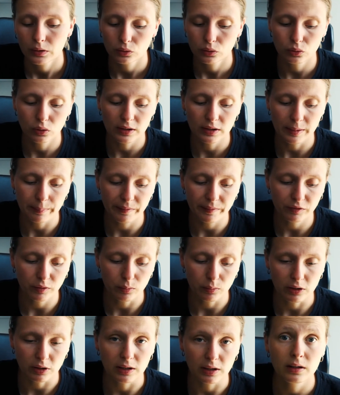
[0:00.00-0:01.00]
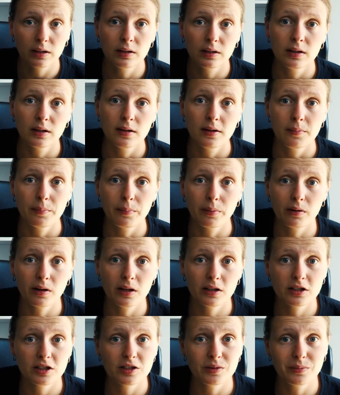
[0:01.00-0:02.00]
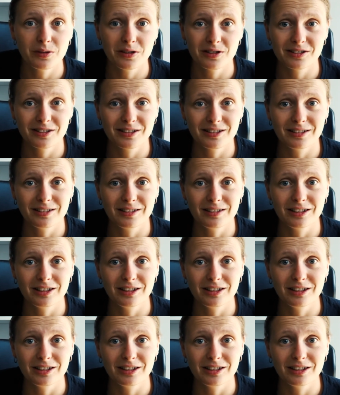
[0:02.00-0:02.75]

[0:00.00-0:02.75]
które na pewno mogę polecić, bo jest y,